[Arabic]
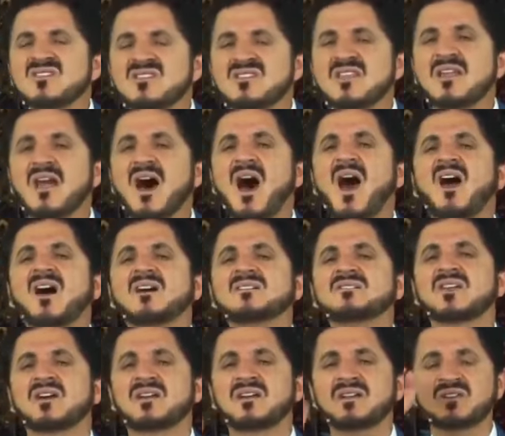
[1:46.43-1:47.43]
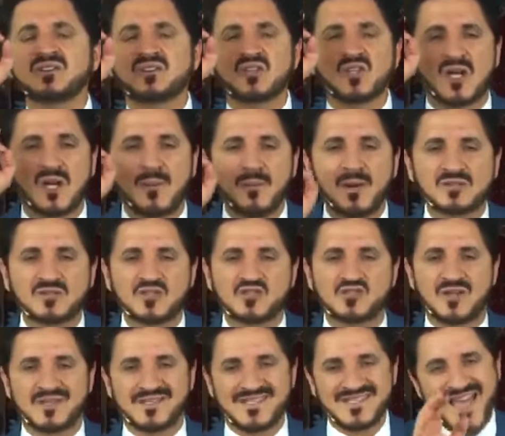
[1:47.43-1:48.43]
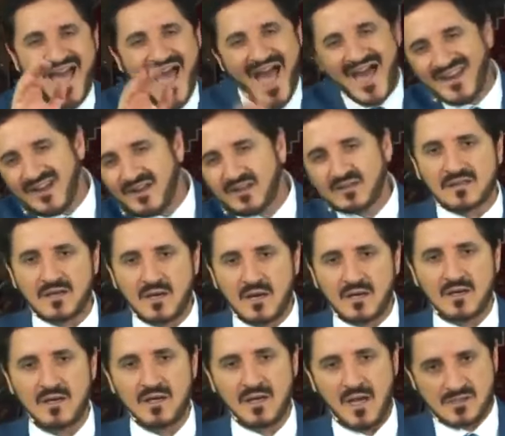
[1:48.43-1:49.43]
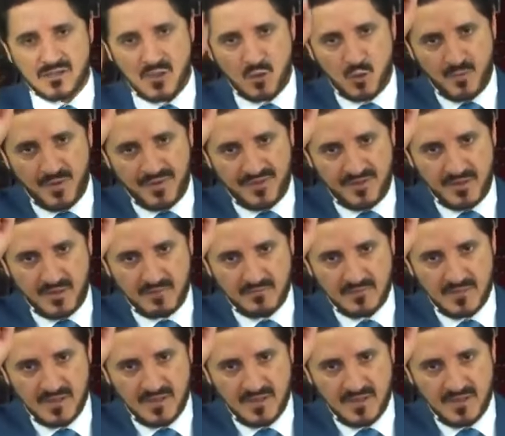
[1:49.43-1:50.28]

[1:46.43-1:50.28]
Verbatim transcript: جدا أخطر اضطرابات الشخصية على الإطلاق السيكوباثية